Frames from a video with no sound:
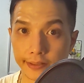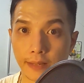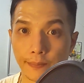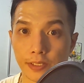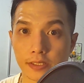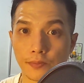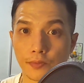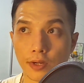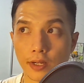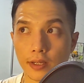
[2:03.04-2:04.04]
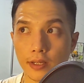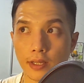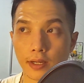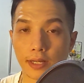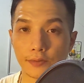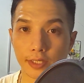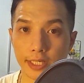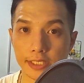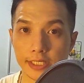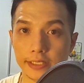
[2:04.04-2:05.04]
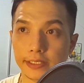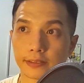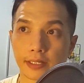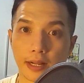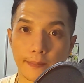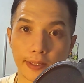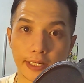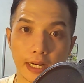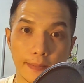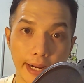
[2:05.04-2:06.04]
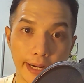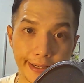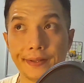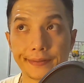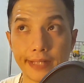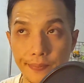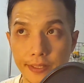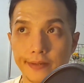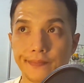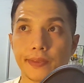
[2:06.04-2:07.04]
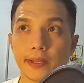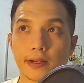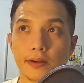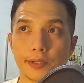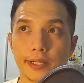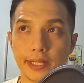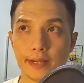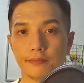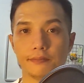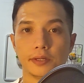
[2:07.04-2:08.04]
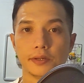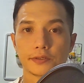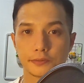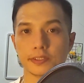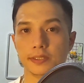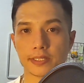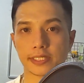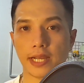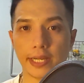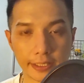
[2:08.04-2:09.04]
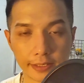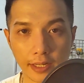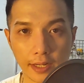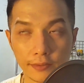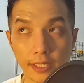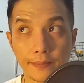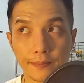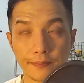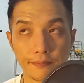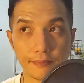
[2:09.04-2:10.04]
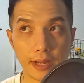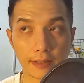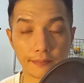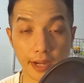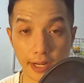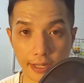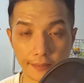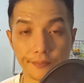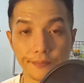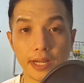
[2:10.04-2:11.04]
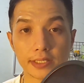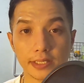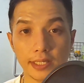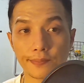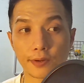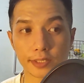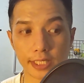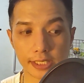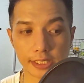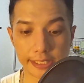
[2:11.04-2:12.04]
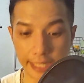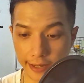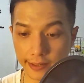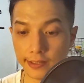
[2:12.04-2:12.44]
tapi sebuah kandungan gizi yang terdapat di dalam makanan. Tapi kalau kita mengkonsumsi BCA yang terkandung dari bahan makanan, biasanya prosesnya